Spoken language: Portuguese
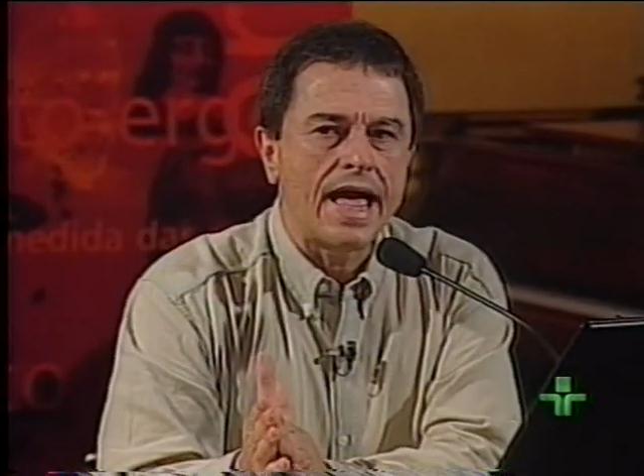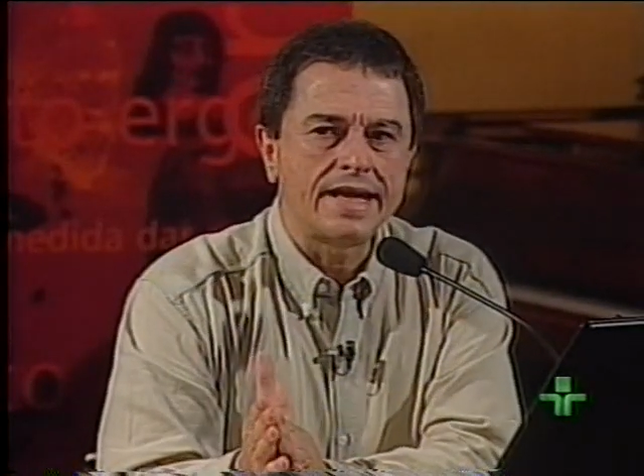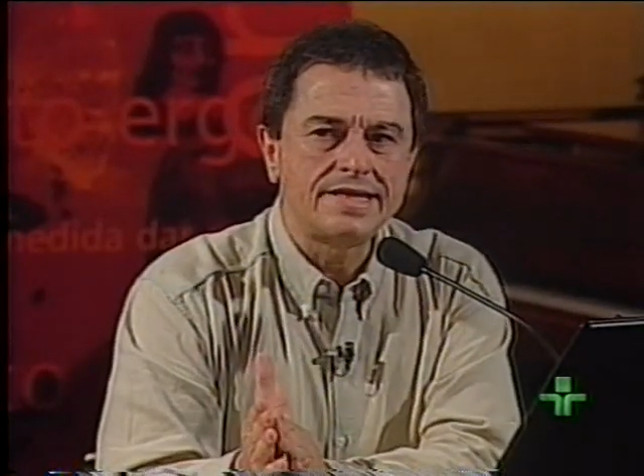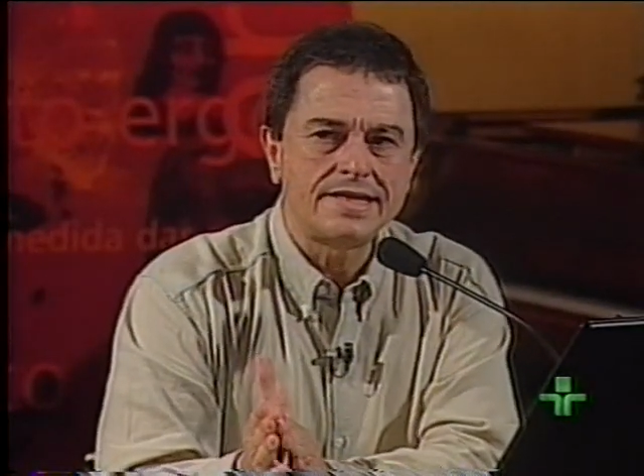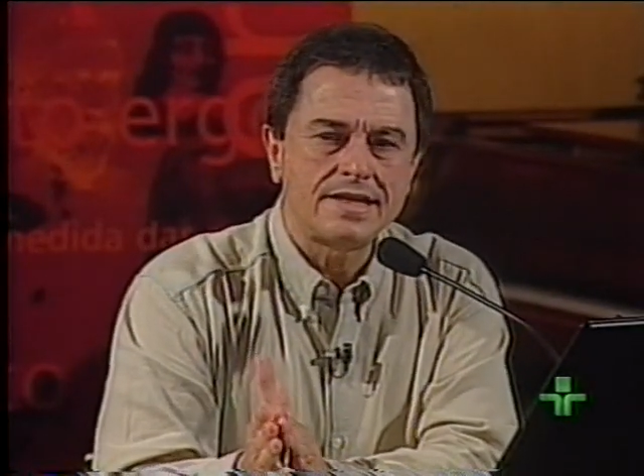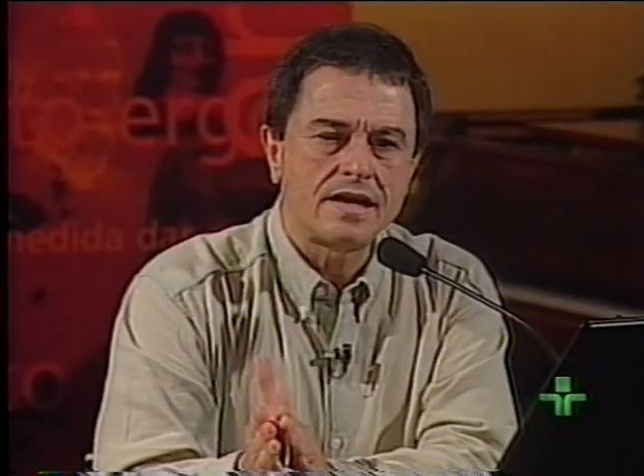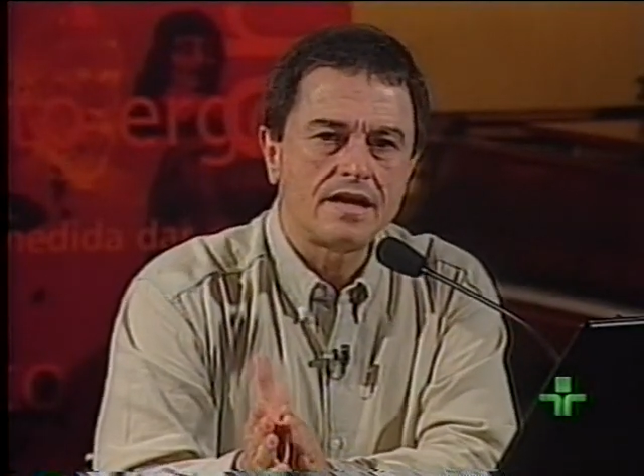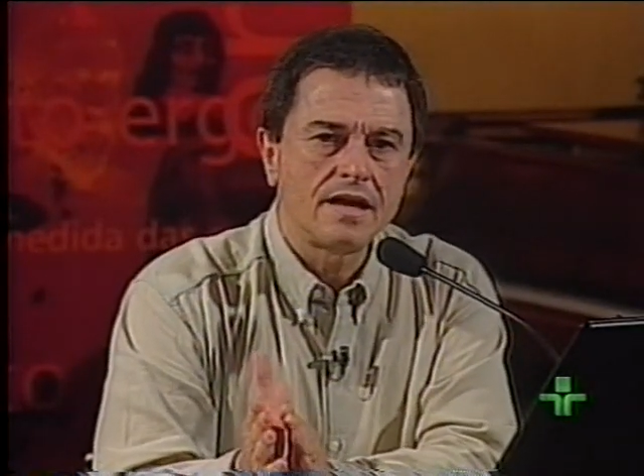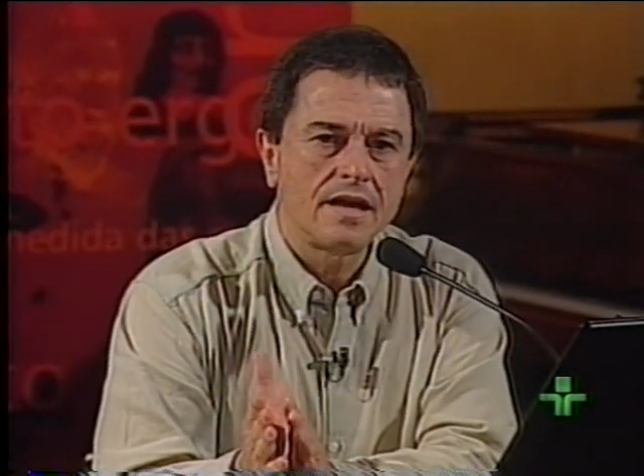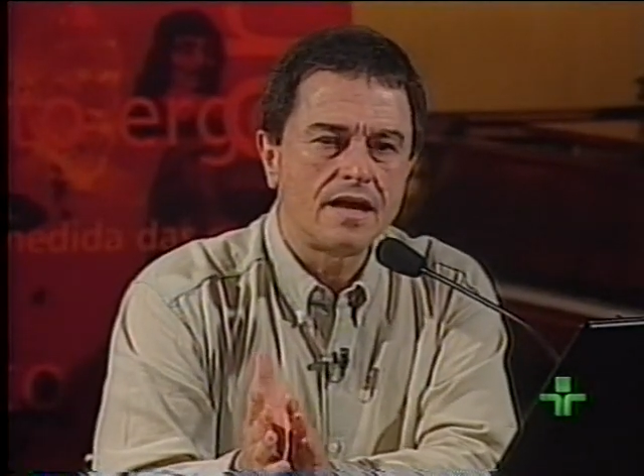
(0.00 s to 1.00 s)

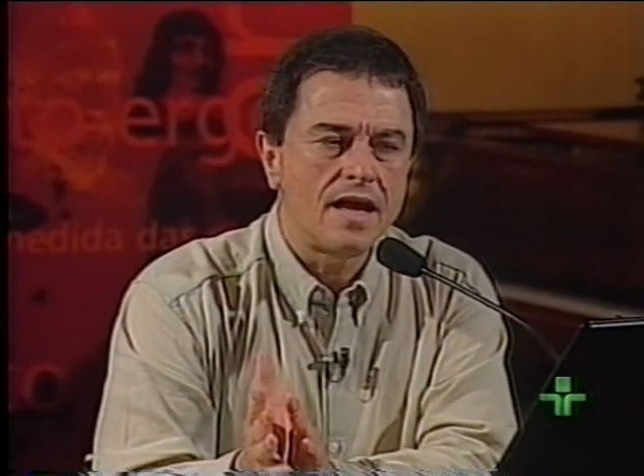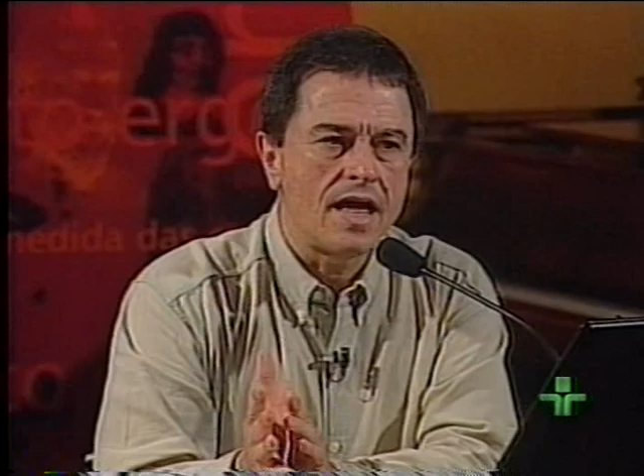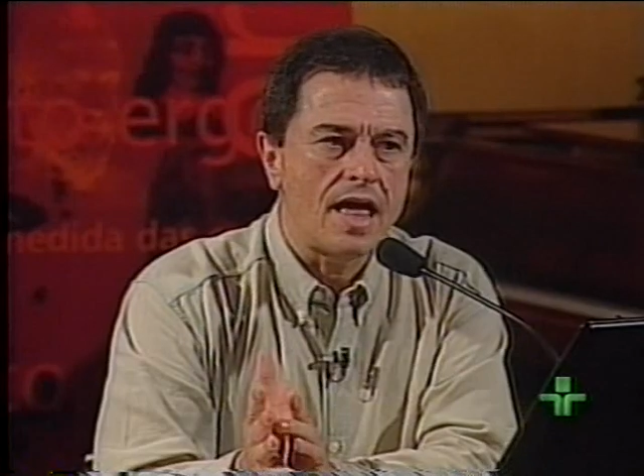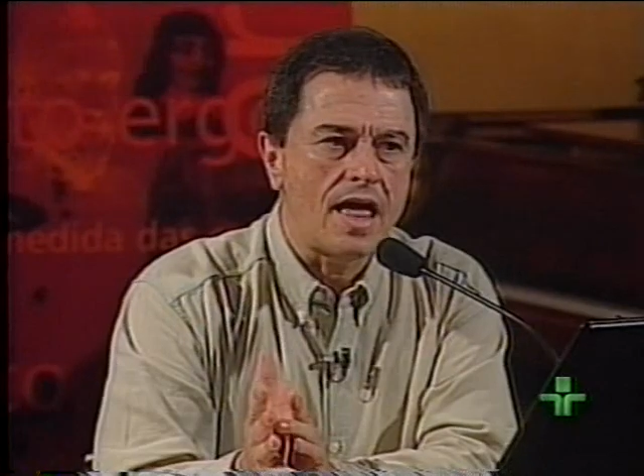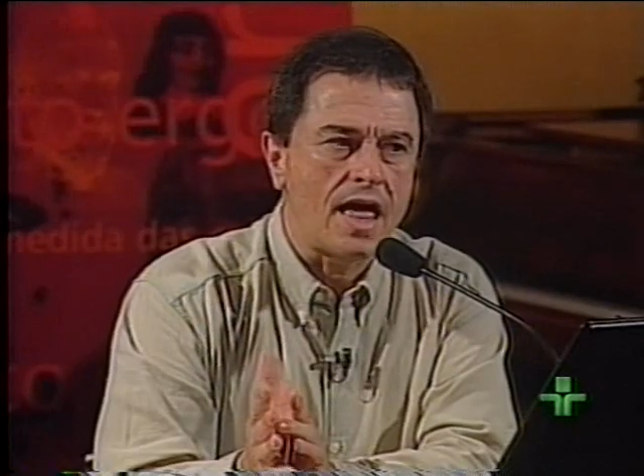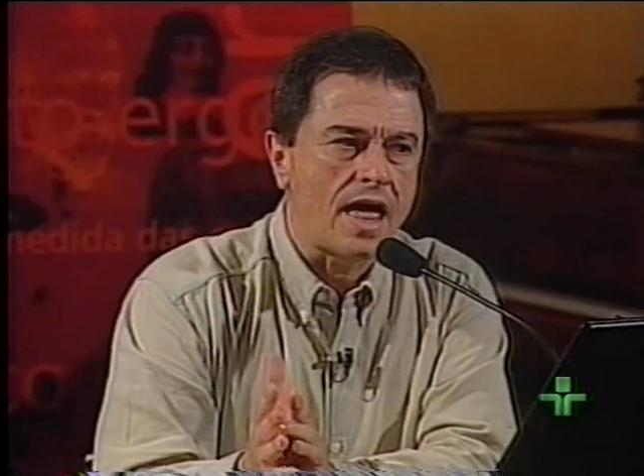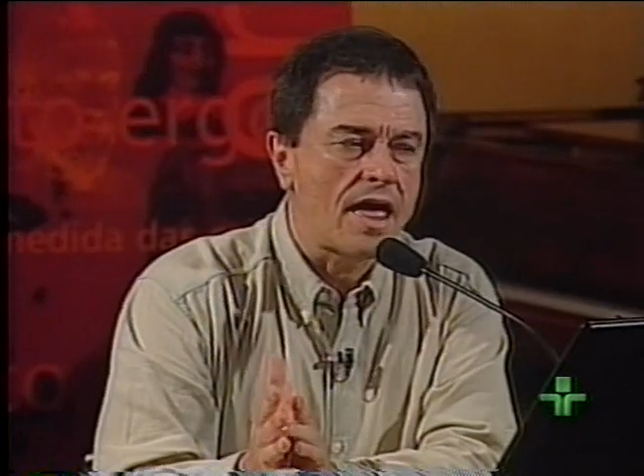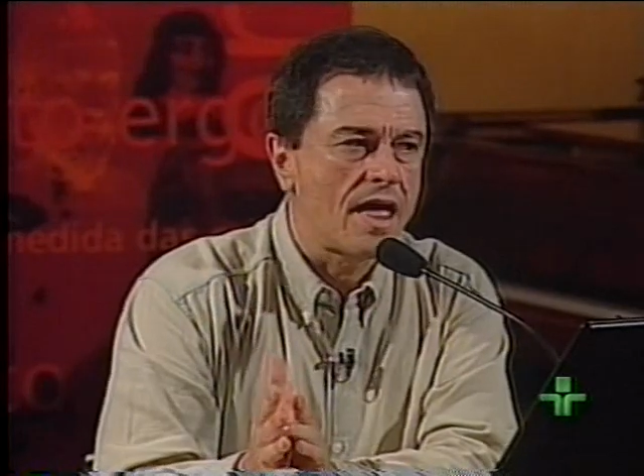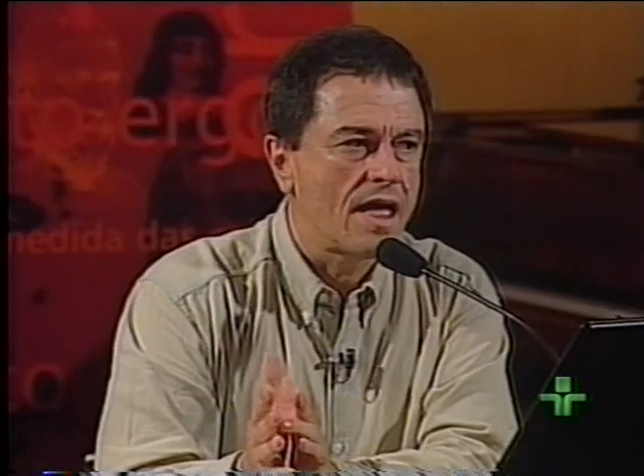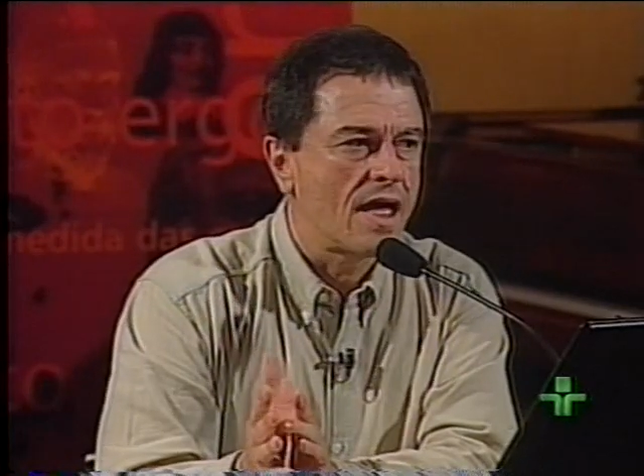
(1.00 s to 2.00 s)
Essa
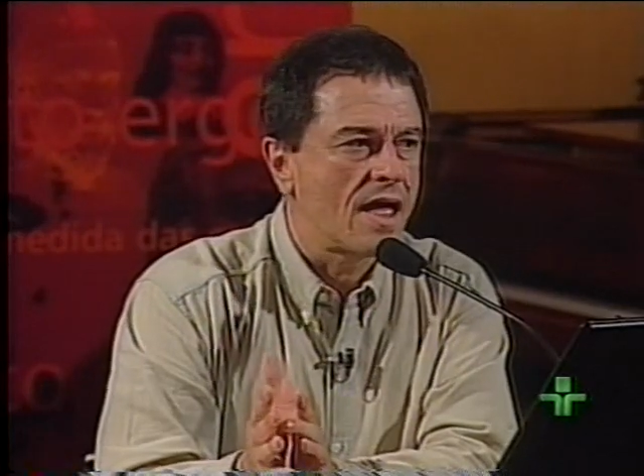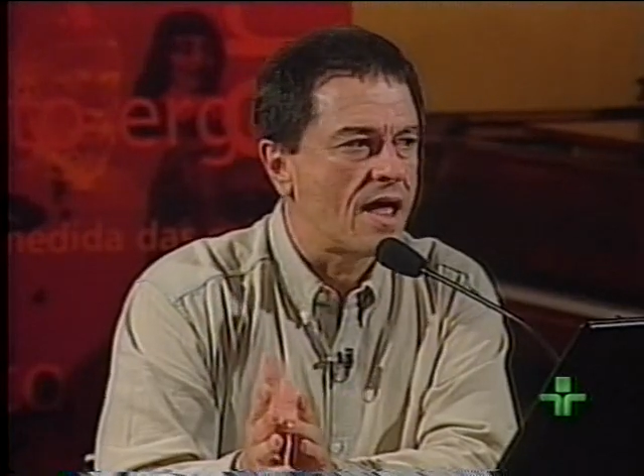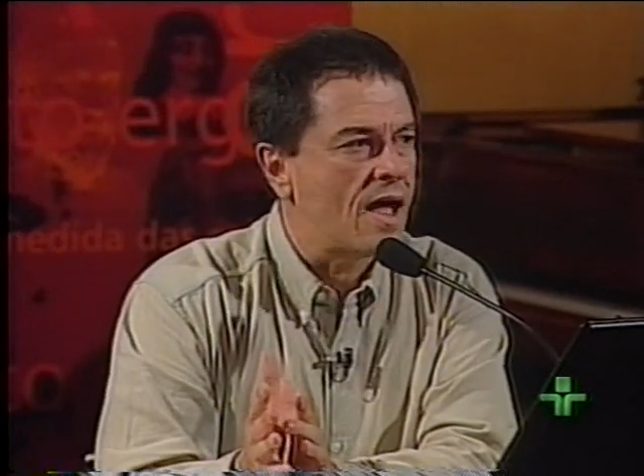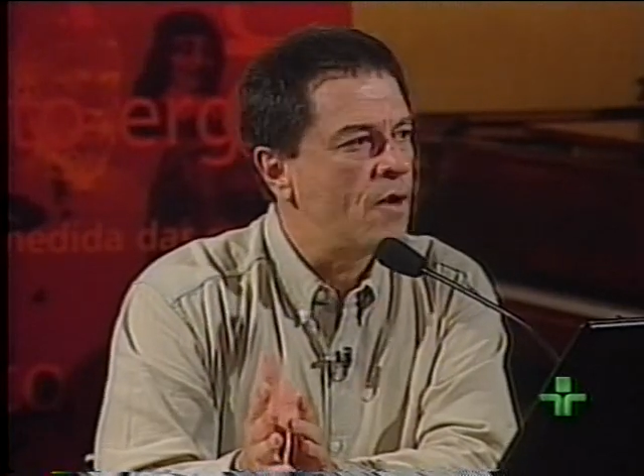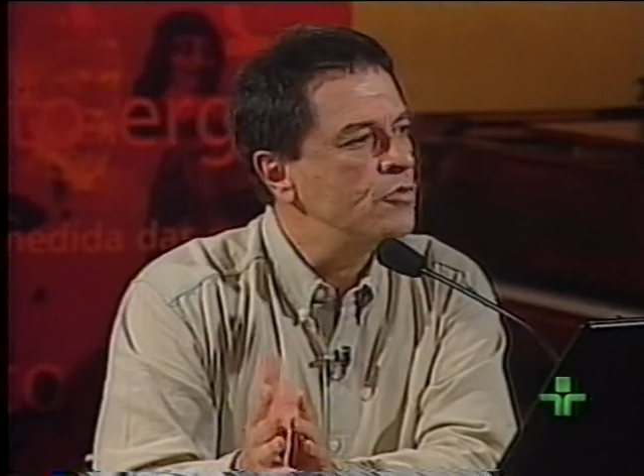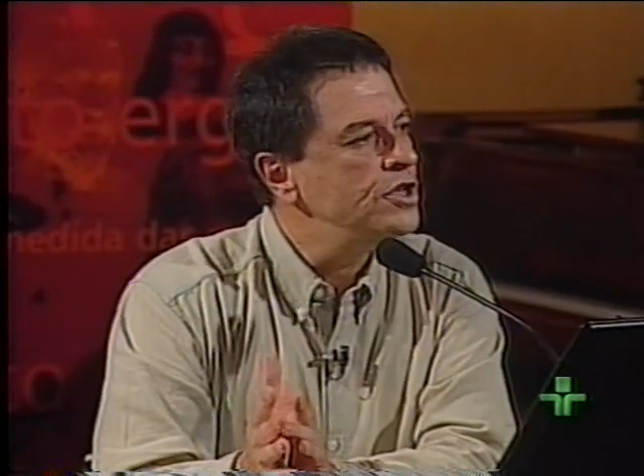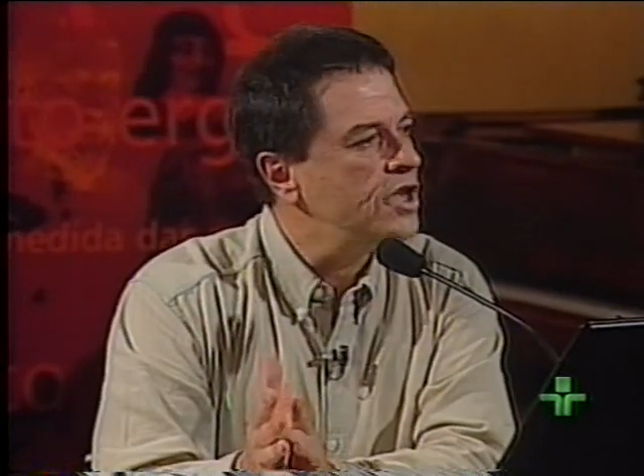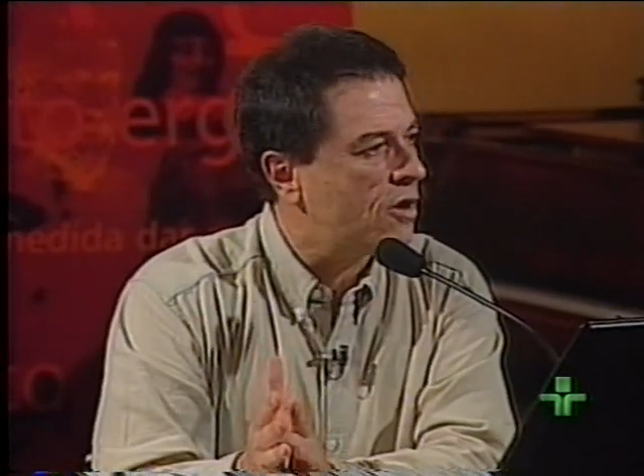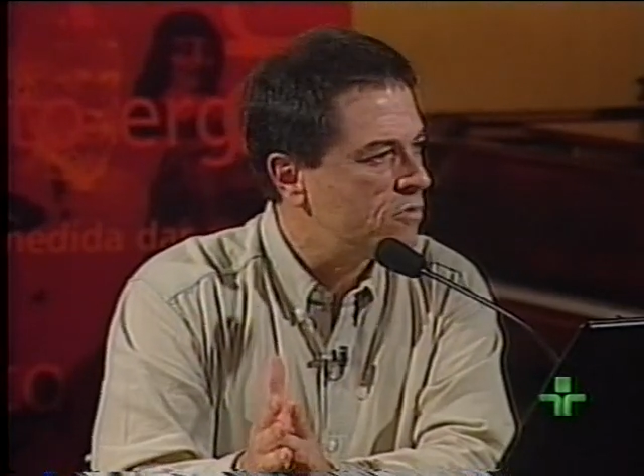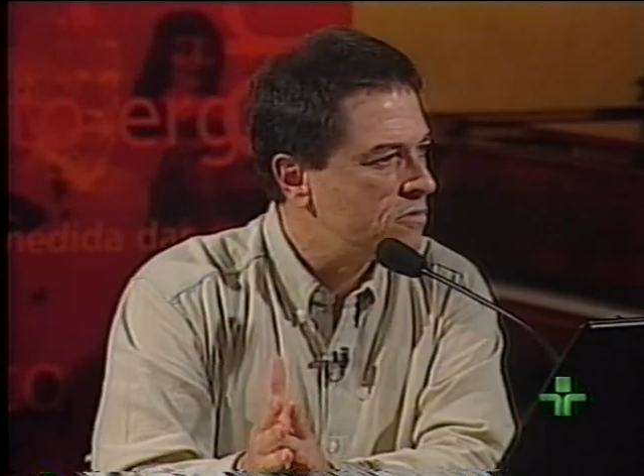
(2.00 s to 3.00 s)
é a
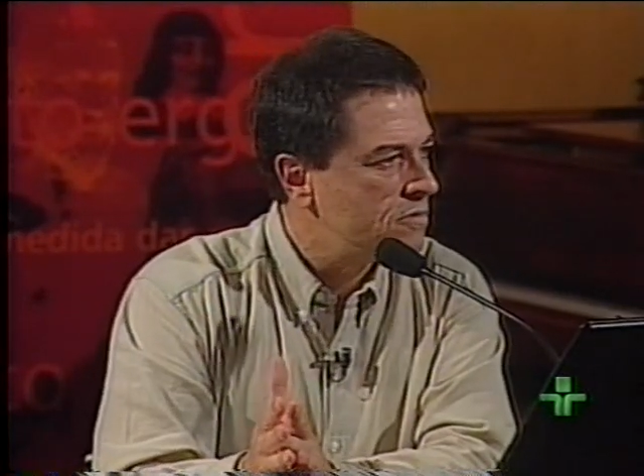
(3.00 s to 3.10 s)
união.